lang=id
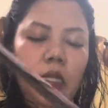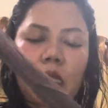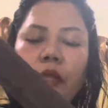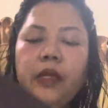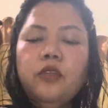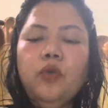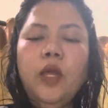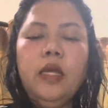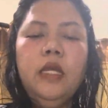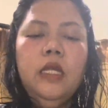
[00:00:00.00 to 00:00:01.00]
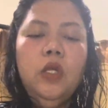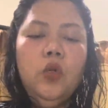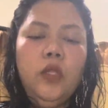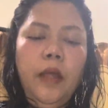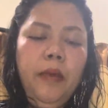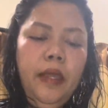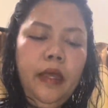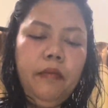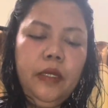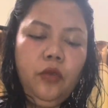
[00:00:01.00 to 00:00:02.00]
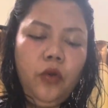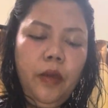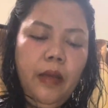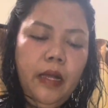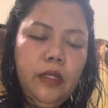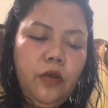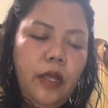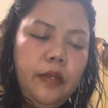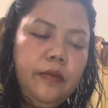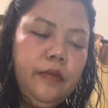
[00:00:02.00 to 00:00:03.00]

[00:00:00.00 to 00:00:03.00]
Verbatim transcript: kita masuk ruang utama ya masih oke okay banget kok kak